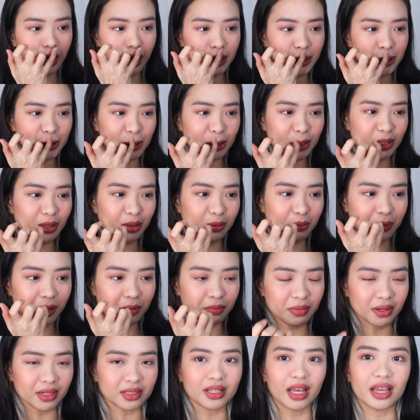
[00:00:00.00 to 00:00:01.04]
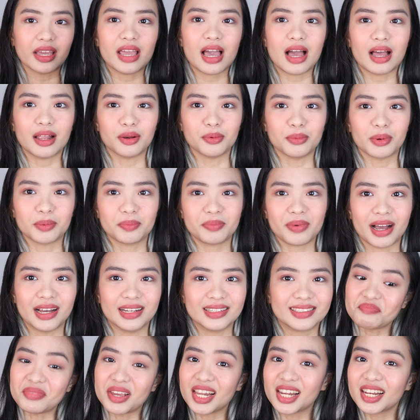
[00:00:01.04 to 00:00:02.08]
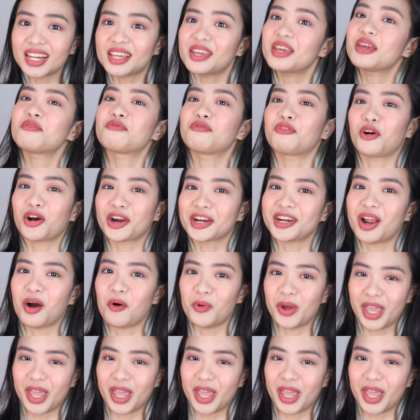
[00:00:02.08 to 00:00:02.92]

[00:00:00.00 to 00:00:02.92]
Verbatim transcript: Ay, lumagpas. Ayan, lumagpas. Milky for the